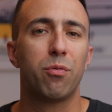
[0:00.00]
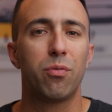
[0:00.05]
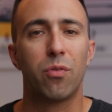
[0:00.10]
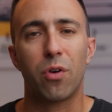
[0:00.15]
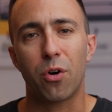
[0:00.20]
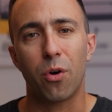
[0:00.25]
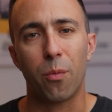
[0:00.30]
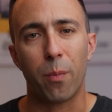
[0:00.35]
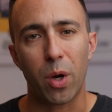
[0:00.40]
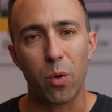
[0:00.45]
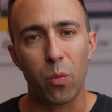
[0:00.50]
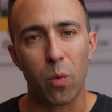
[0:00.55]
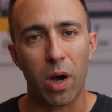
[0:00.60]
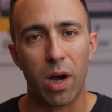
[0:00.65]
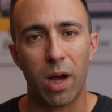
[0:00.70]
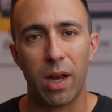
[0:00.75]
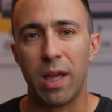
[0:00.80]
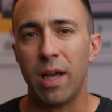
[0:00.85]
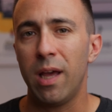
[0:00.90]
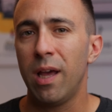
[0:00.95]
fuoco
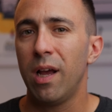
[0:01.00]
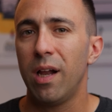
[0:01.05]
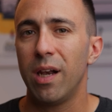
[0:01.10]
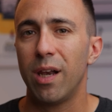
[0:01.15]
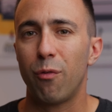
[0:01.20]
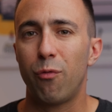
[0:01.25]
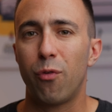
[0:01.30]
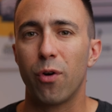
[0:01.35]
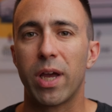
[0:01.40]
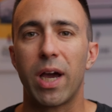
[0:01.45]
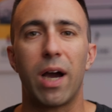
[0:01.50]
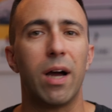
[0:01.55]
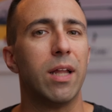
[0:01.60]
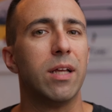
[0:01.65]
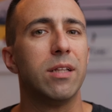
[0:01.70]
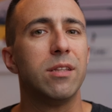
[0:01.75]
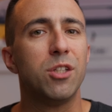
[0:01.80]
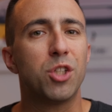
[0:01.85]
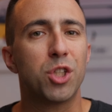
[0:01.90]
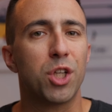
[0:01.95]
manuale la
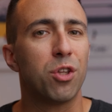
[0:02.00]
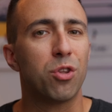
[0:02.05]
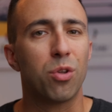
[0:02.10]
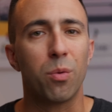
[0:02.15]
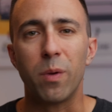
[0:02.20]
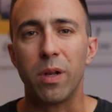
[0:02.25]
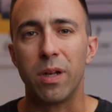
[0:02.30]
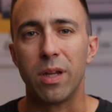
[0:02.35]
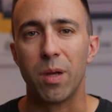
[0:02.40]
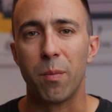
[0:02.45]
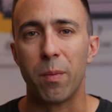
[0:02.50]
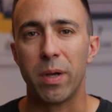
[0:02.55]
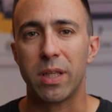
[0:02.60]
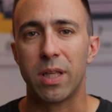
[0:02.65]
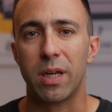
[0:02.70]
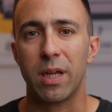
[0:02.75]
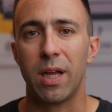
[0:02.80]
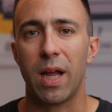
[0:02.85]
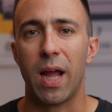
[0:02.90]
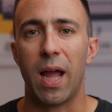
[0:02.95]
focale di 100 mm
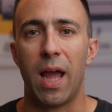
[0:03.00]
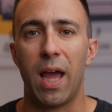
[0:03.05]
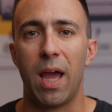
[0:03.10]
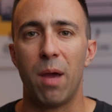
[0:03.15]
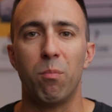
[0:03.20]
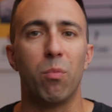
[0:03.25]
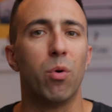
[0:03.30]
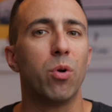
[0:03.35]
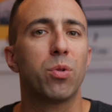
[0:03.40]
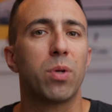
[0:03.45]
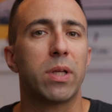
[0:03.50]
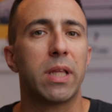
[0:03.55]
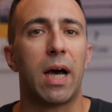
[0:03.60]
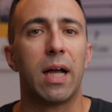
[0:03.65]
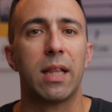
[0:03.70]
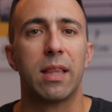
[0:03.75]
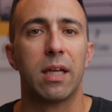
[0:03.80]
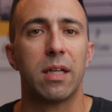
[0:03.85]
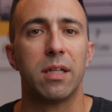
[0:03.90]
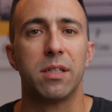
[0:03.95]
è molto
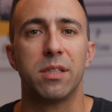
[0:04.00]
adatta ad